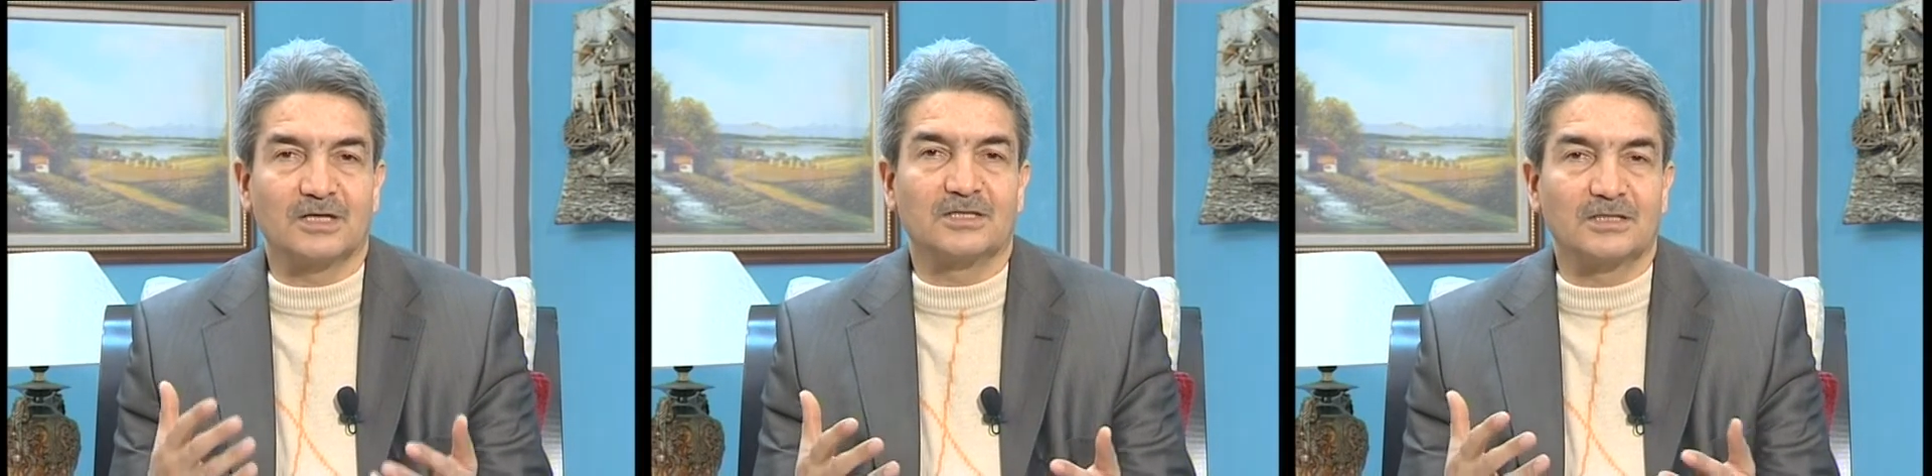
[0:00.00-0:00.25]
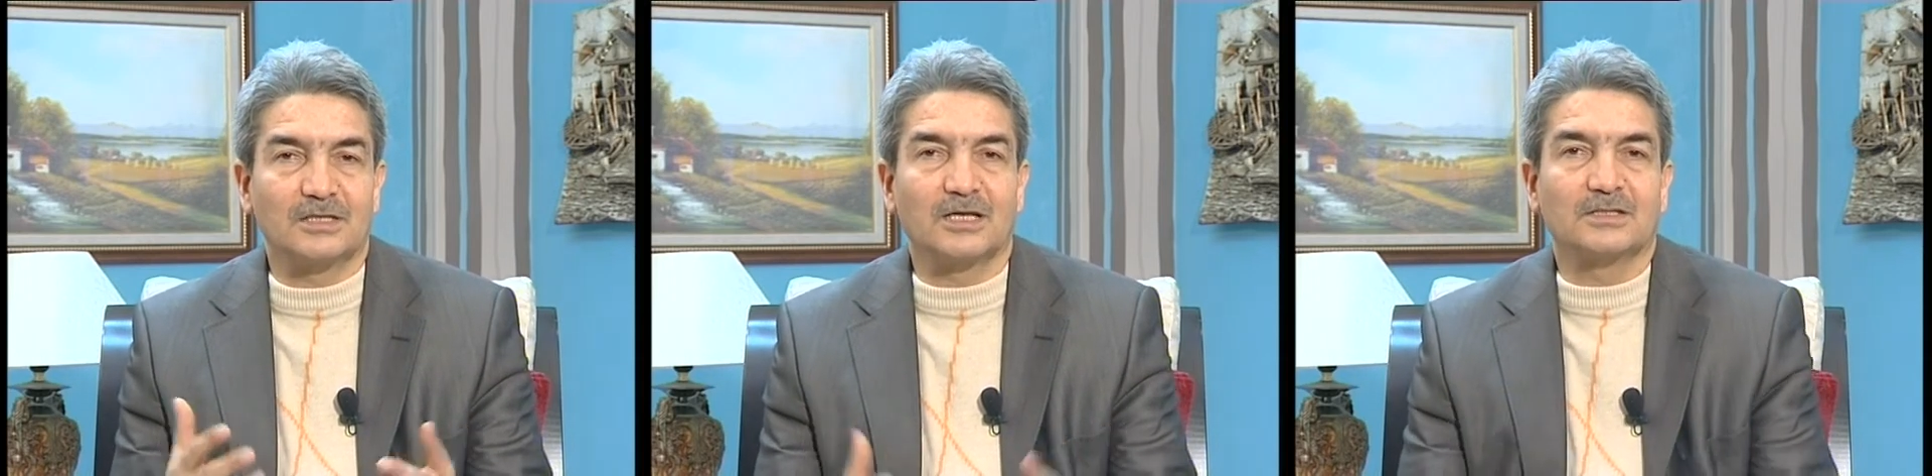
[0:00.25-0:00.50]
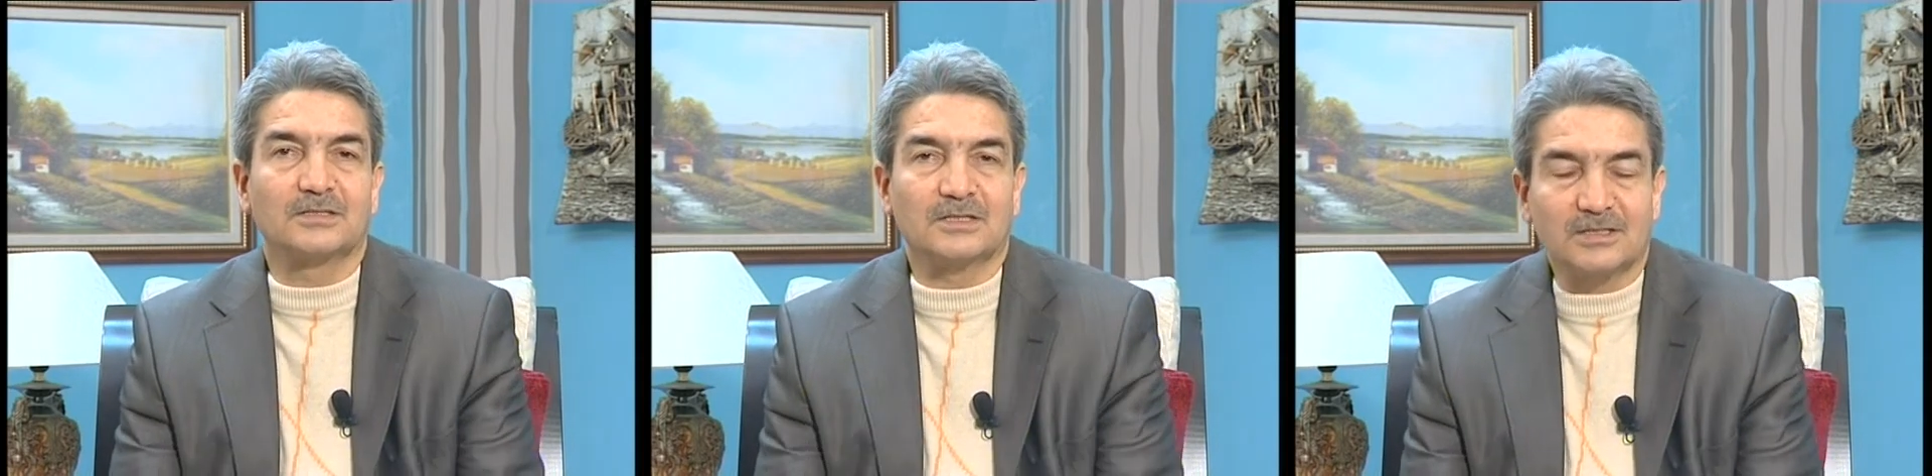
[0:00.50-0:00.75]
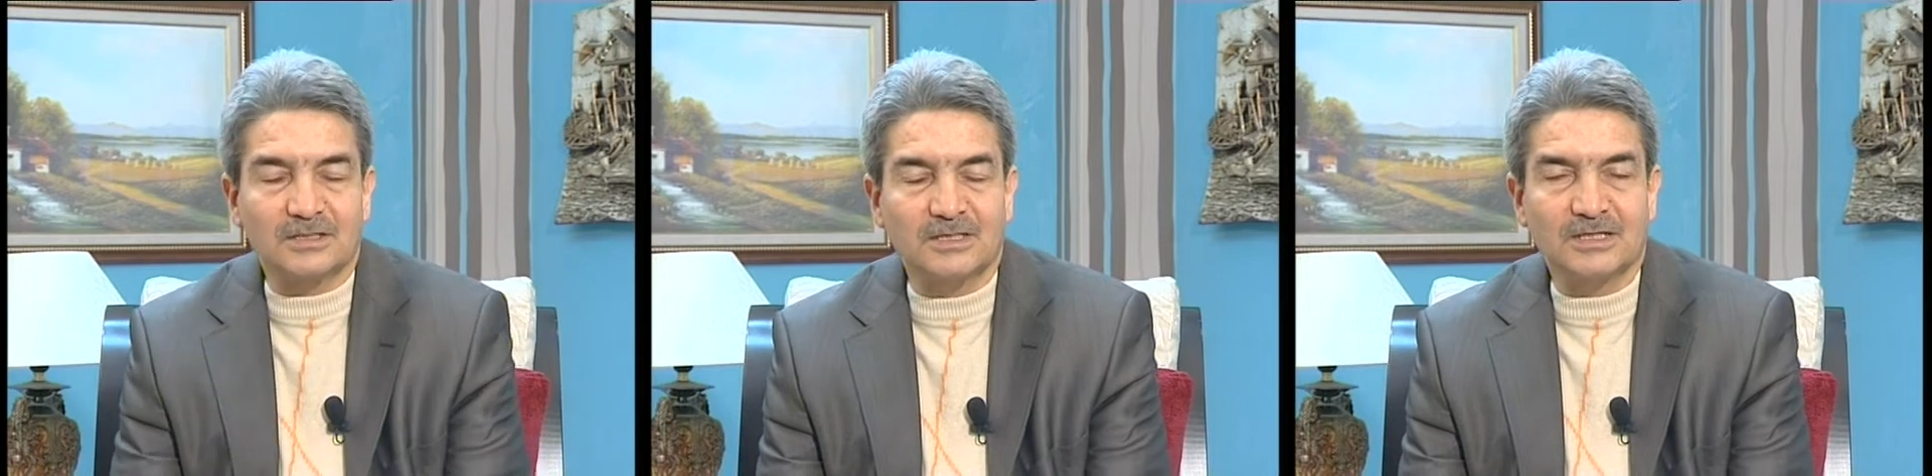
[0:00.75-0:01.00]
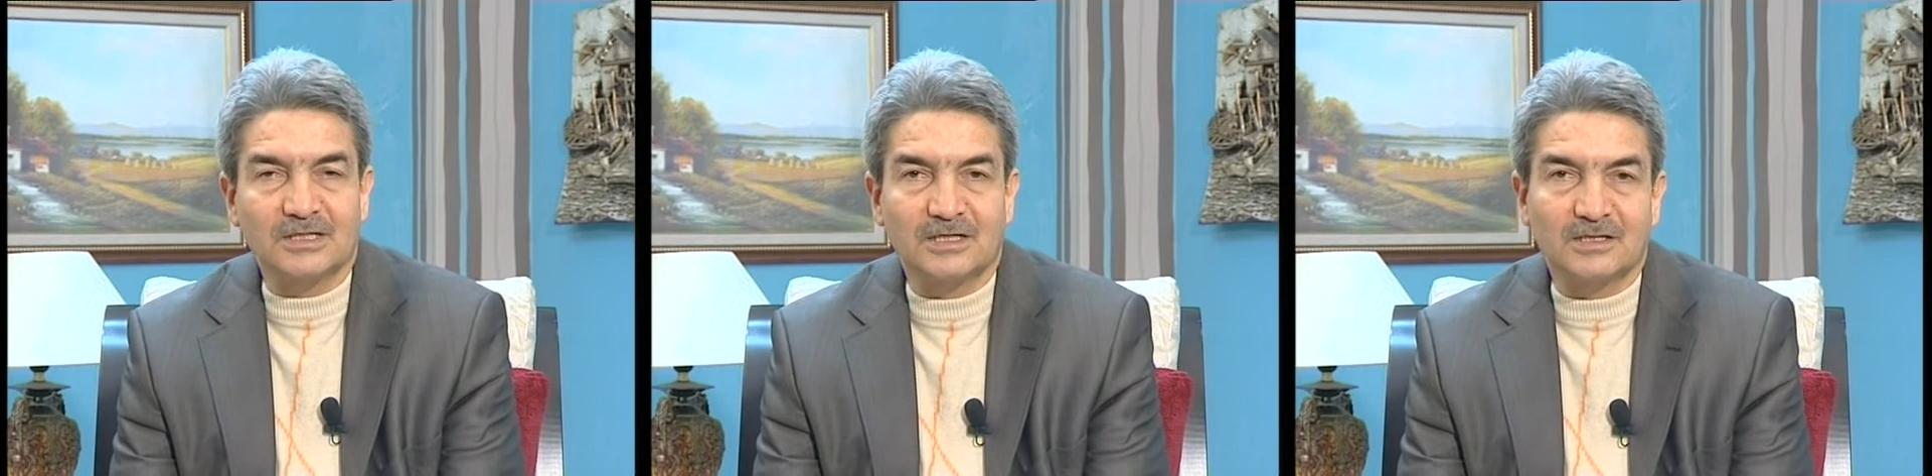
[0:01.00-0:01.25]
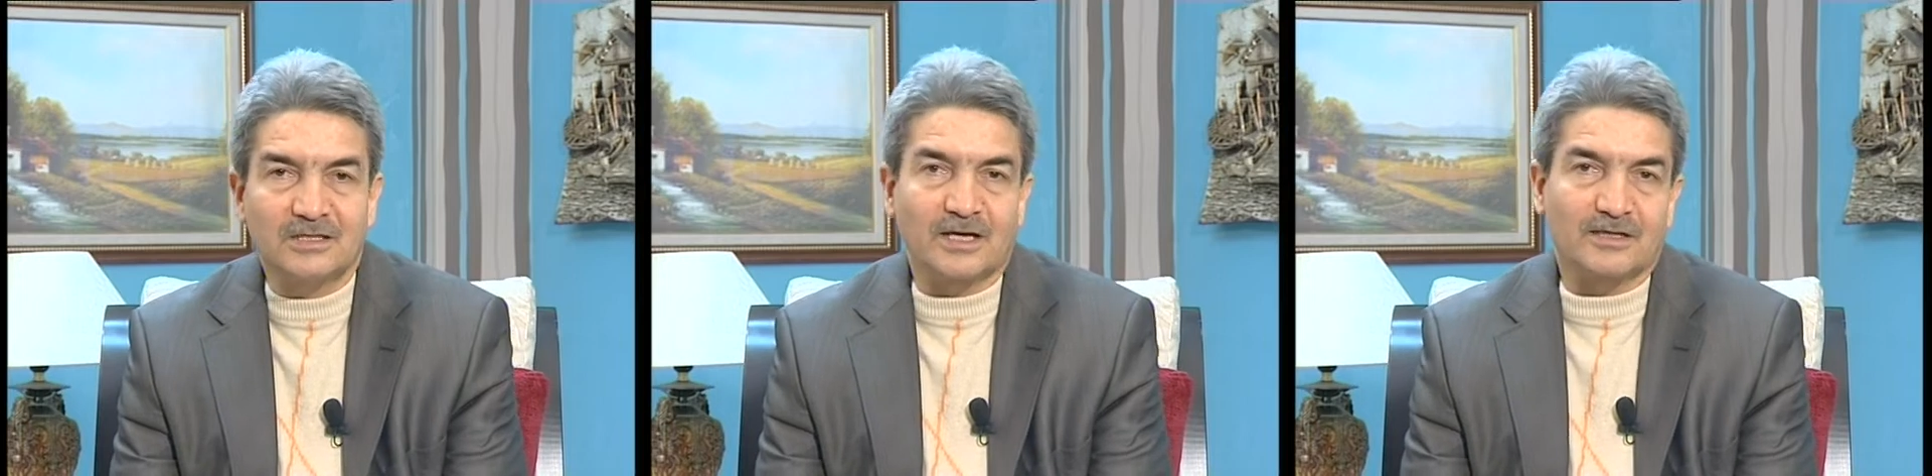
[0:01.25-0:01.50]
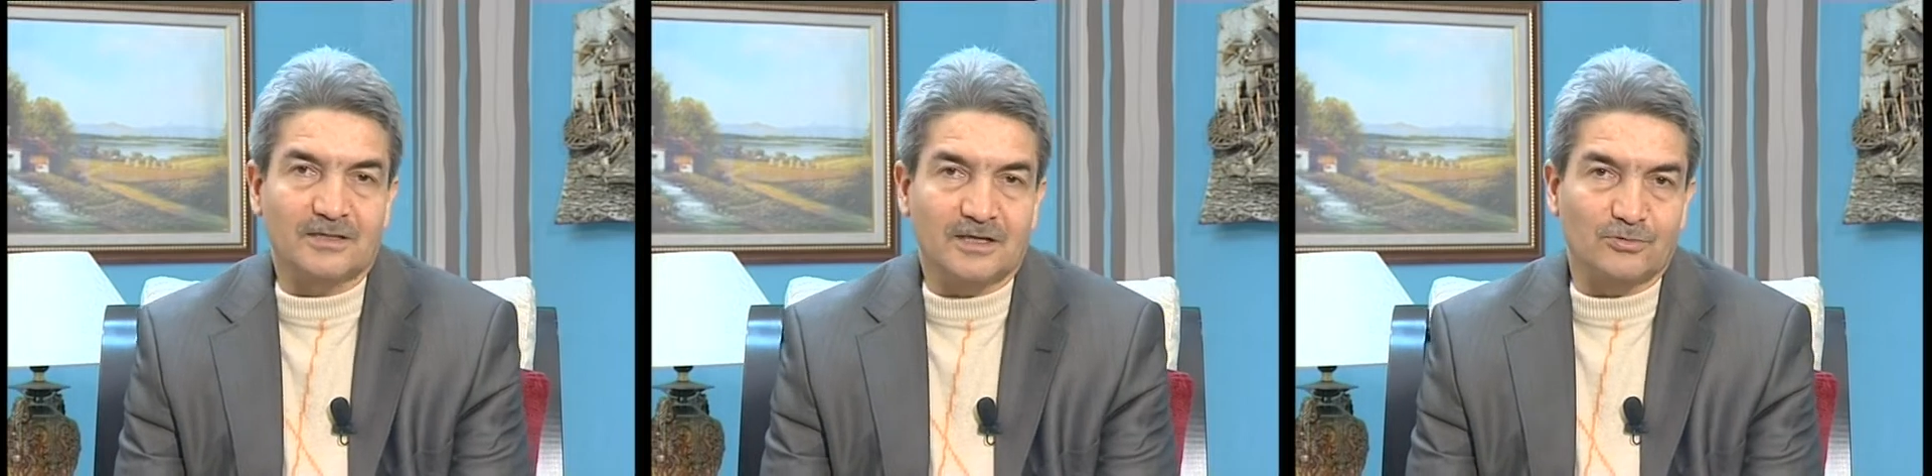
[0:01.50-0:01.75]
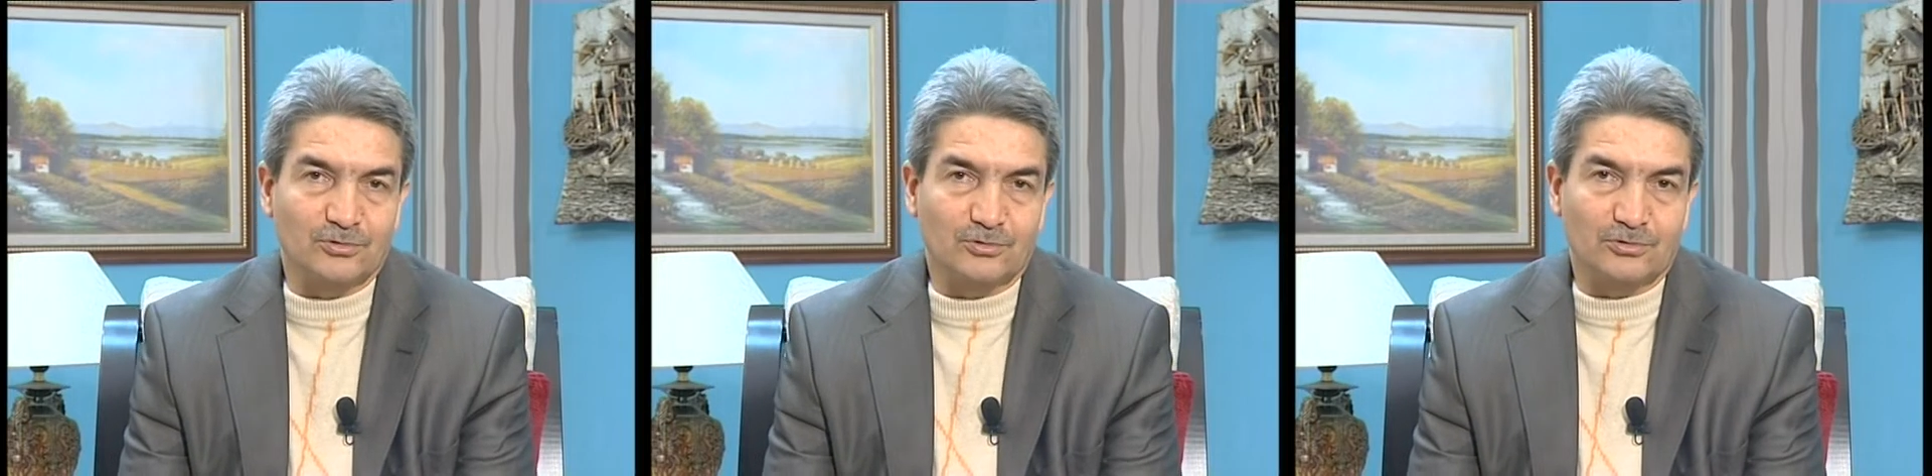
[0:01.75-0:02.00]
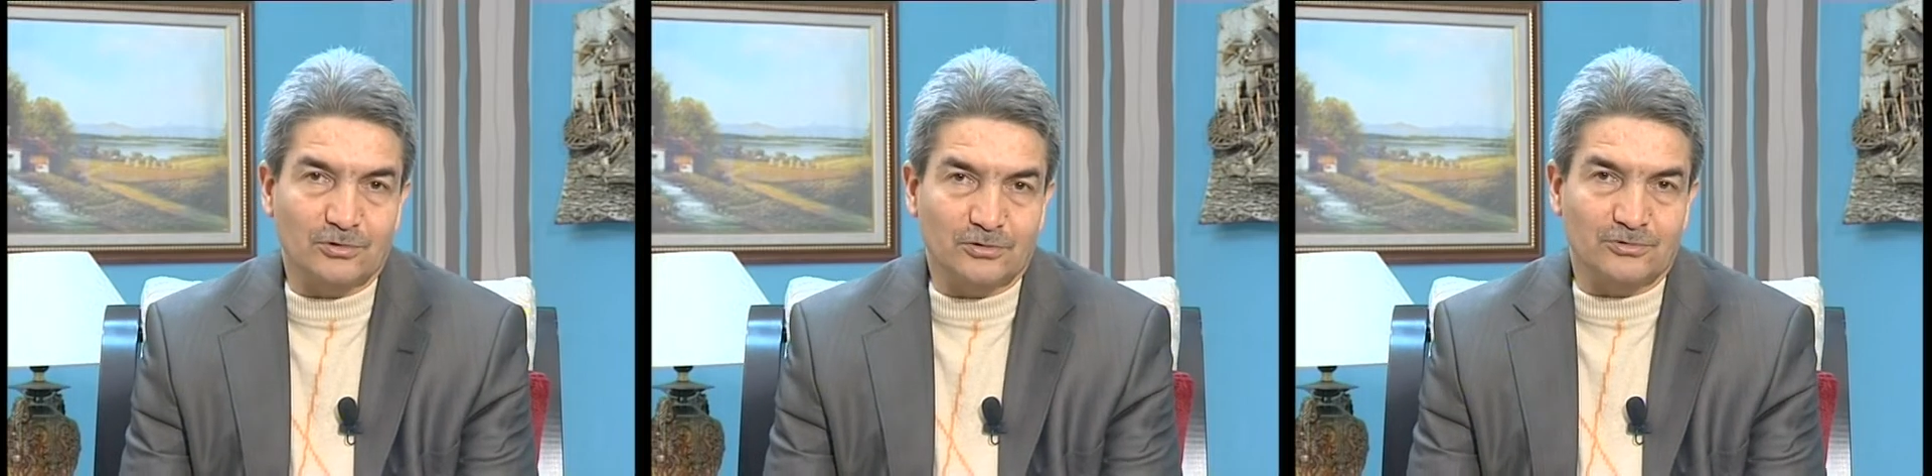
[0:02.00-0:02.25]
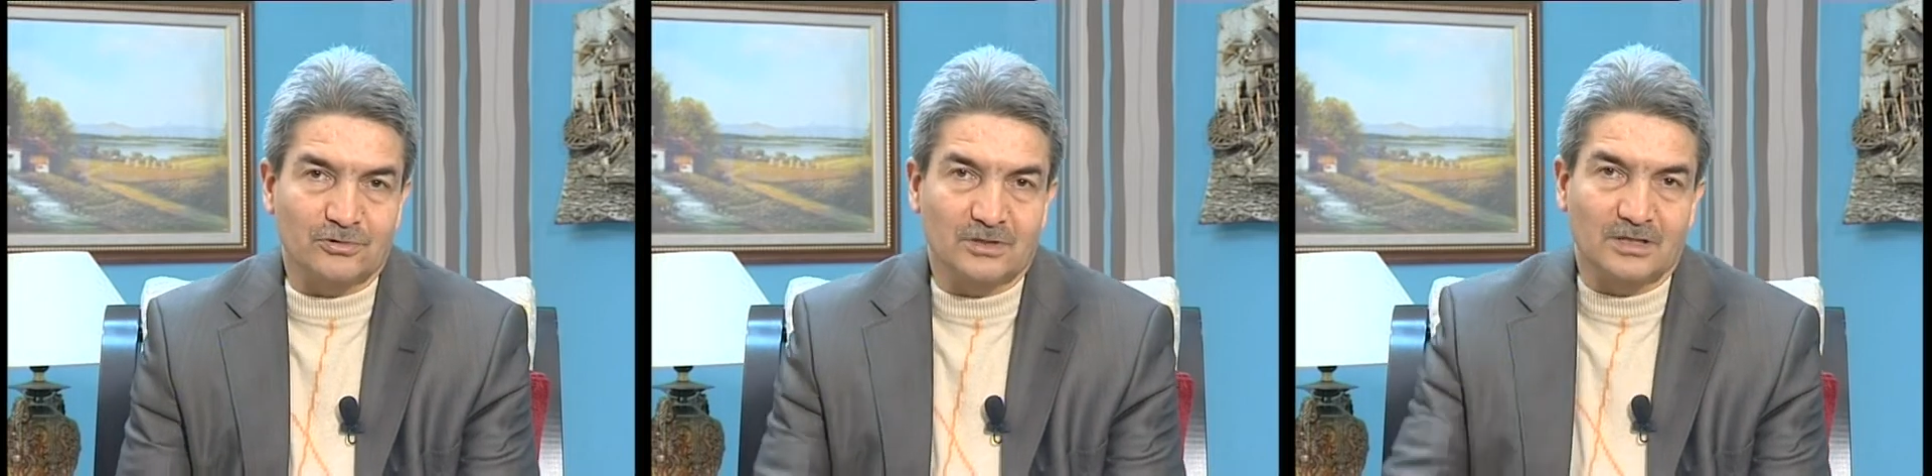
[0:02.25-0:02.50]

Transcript: yılanlarını tek tek yutuyor.